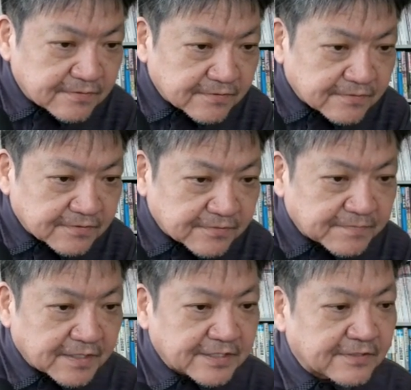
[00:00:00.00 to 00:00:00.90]

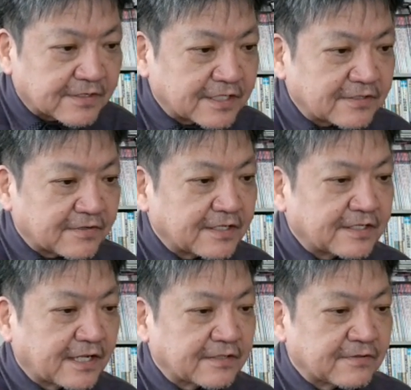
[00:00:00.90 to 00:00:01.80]
60%が起訴に
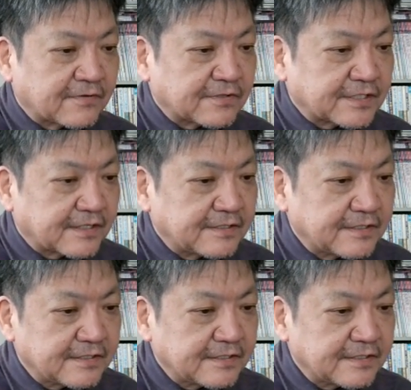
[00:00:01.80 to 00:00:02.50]
賛同した。